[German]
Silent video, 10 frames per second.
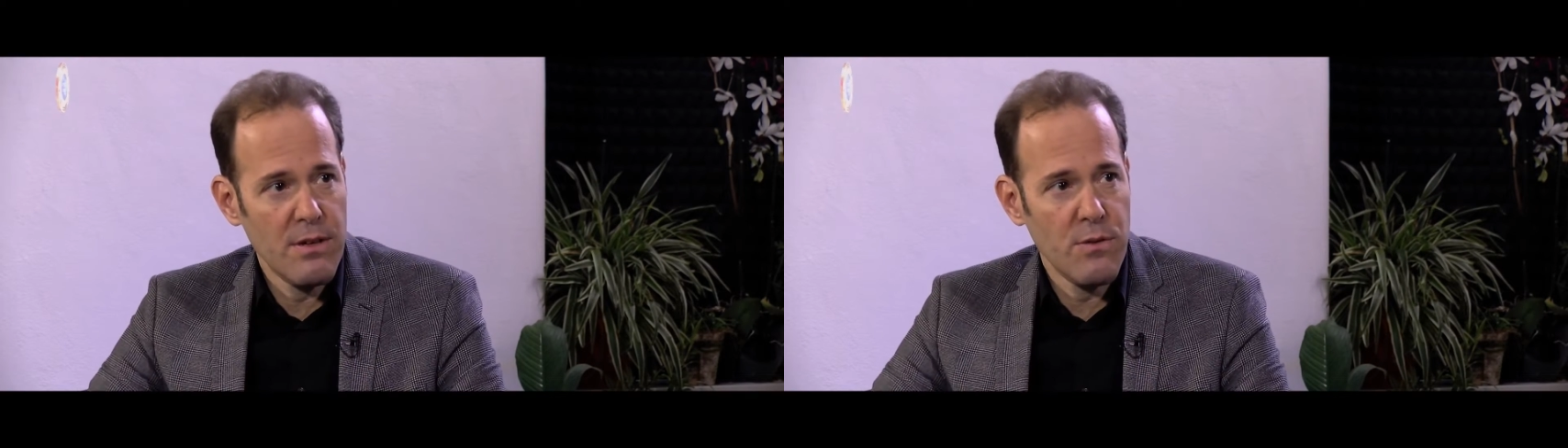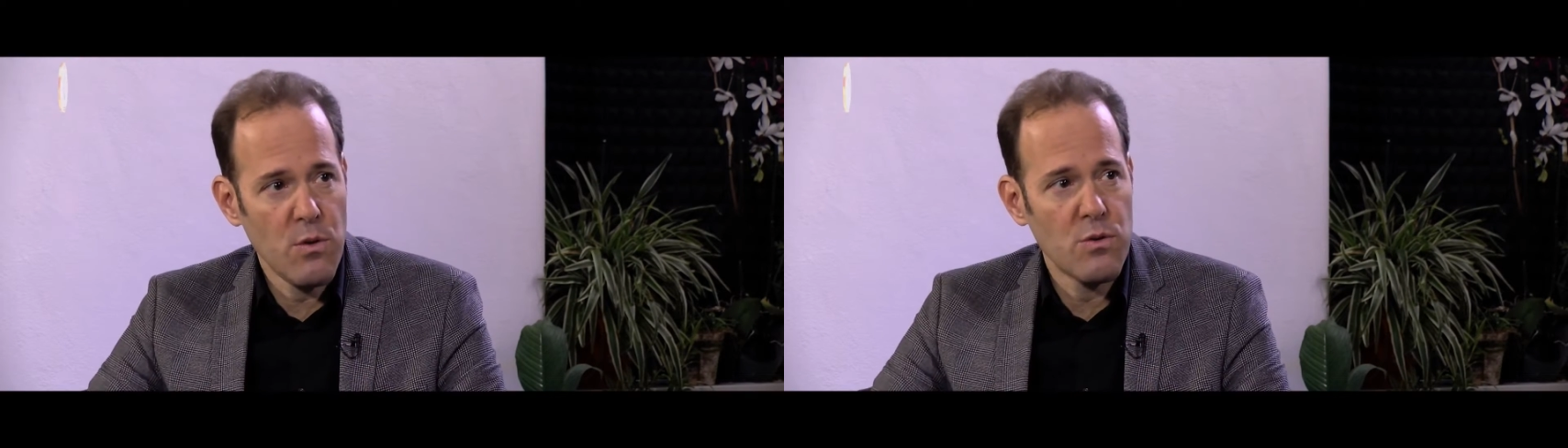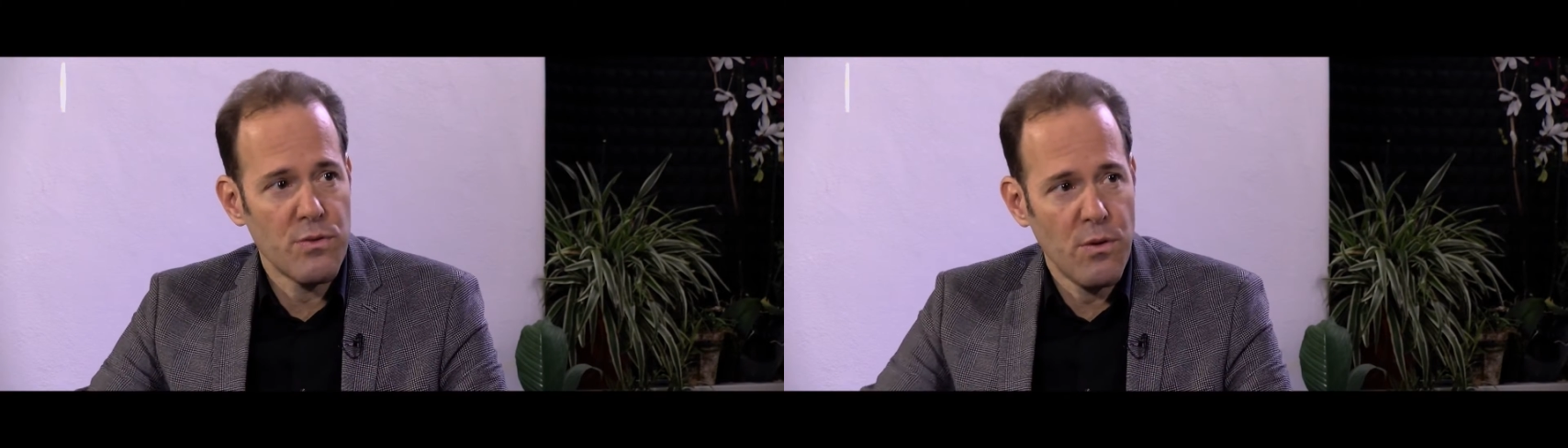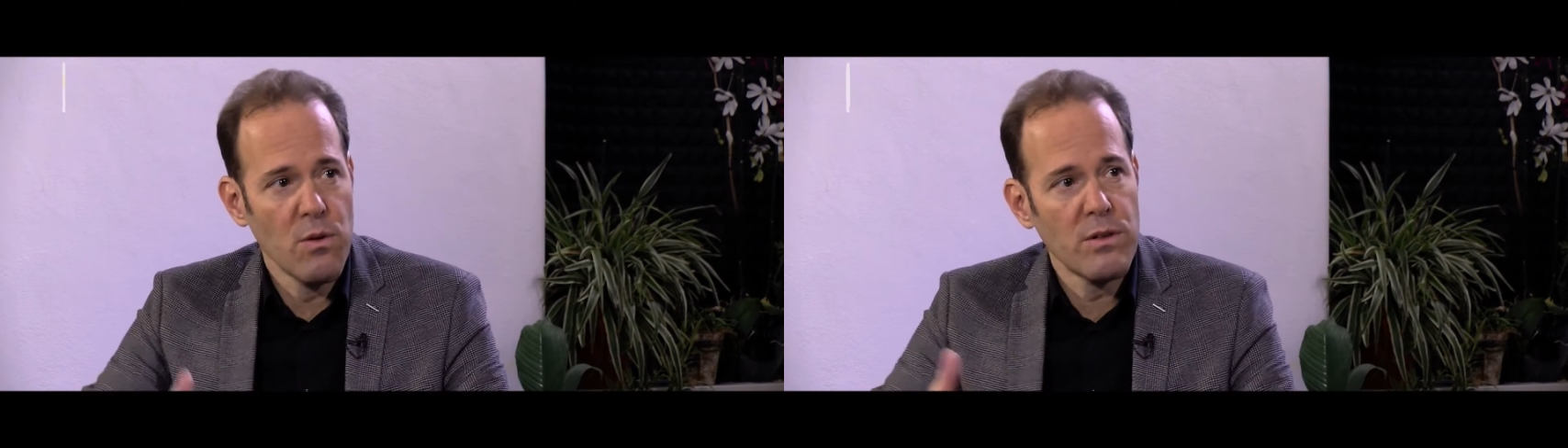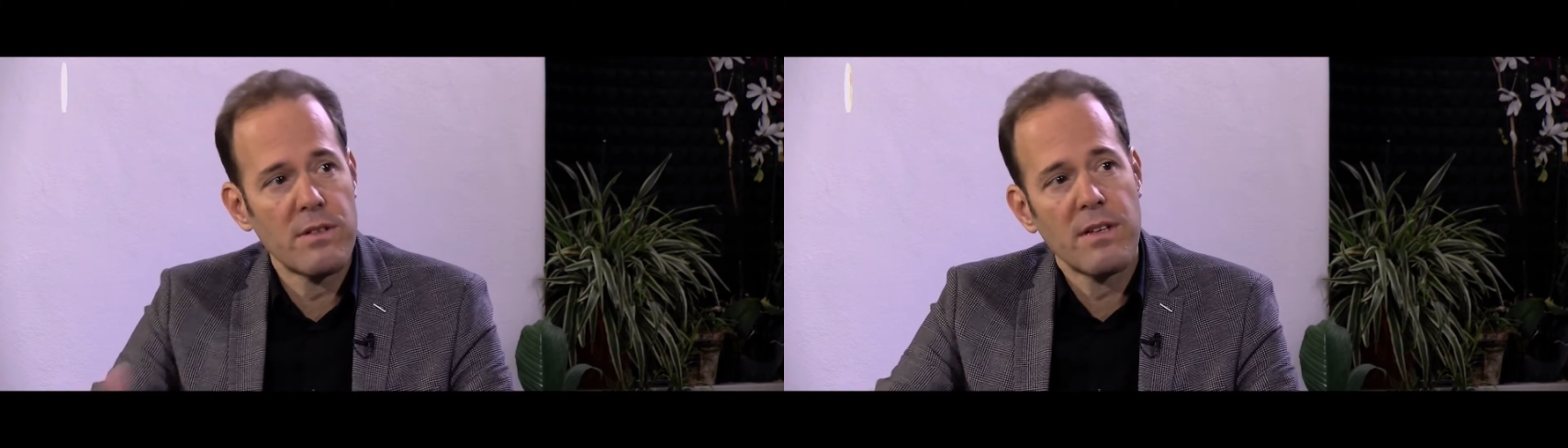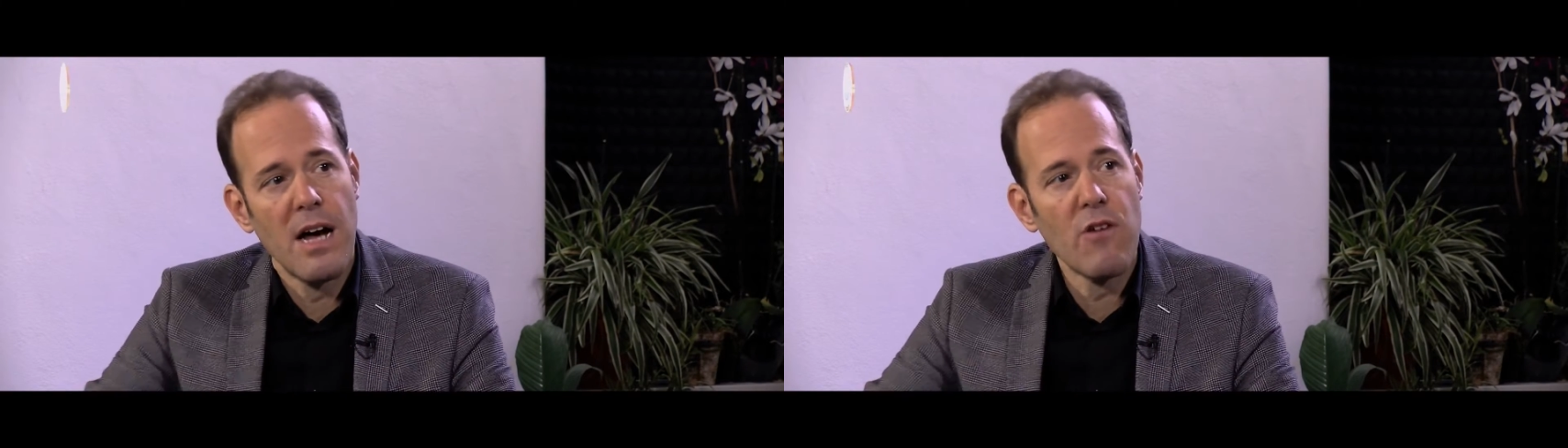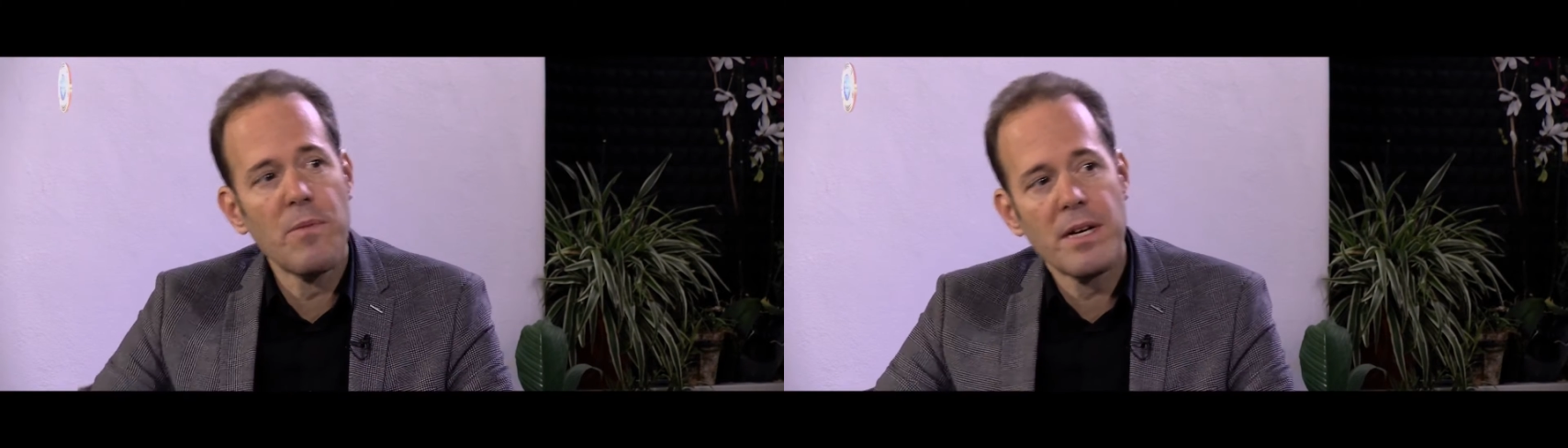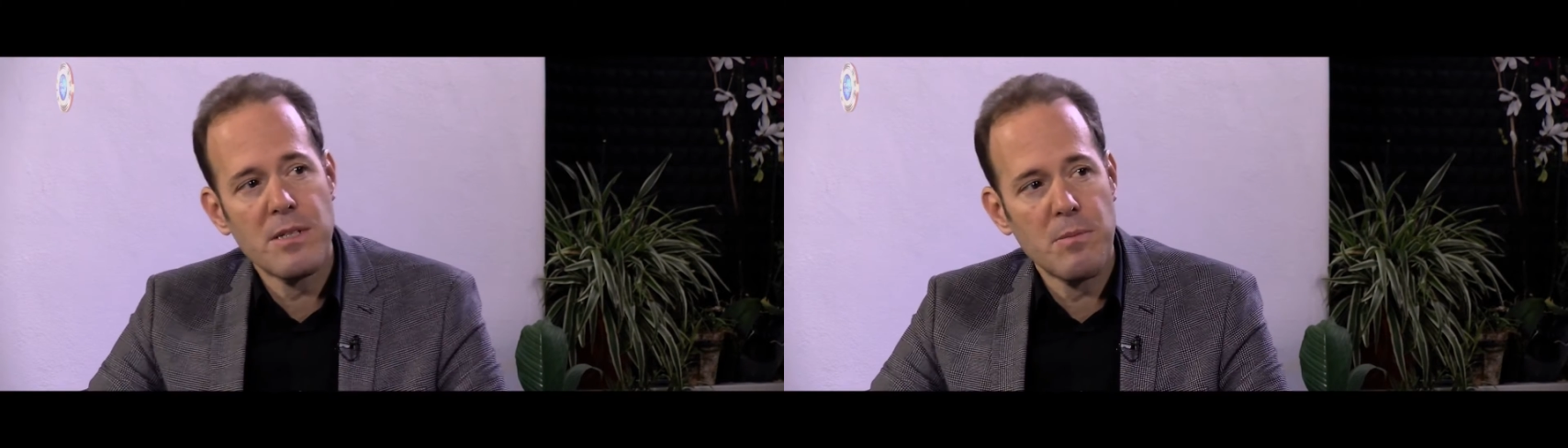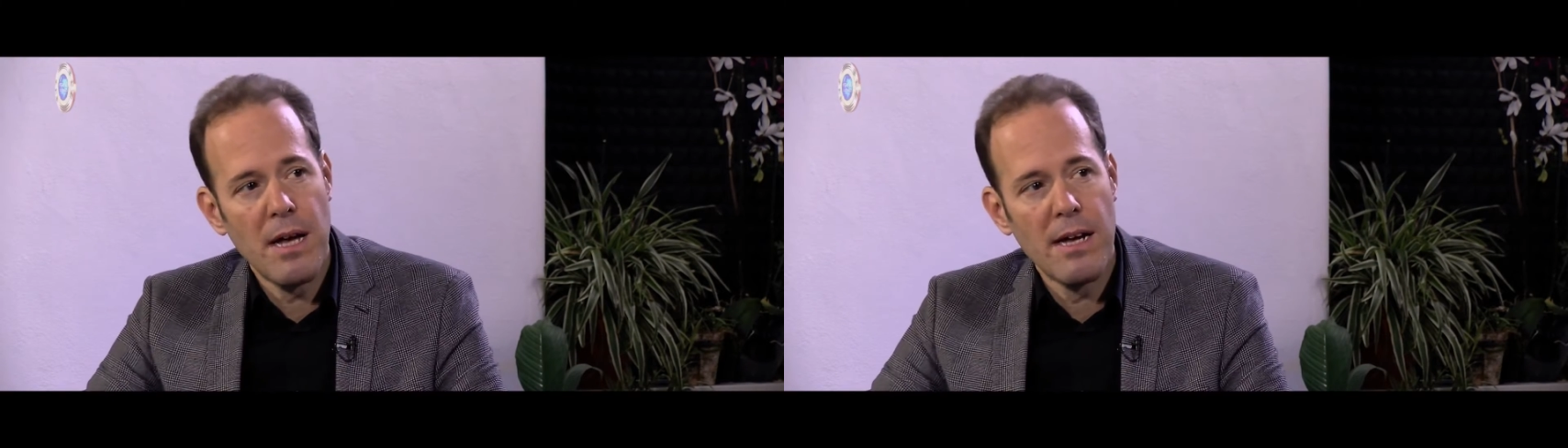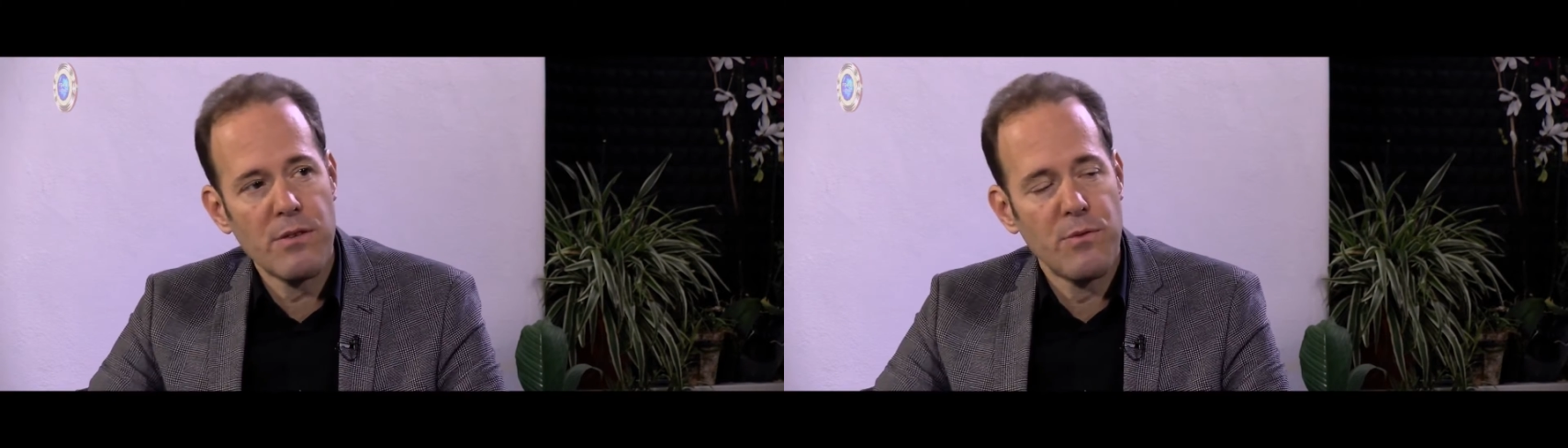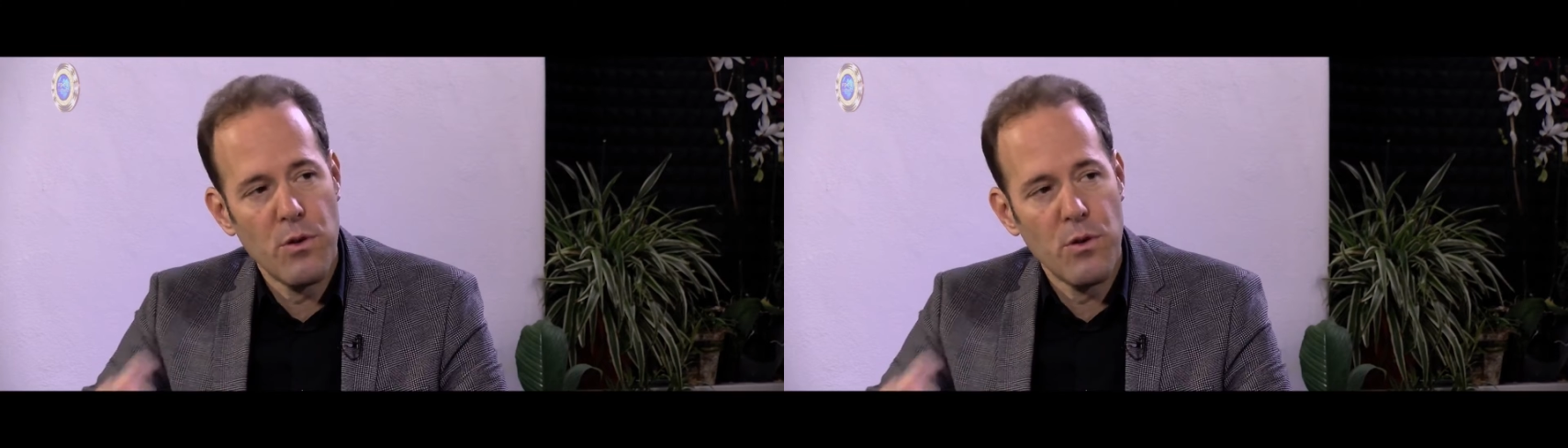Der Fokus folgt der Aufmerksamkeit.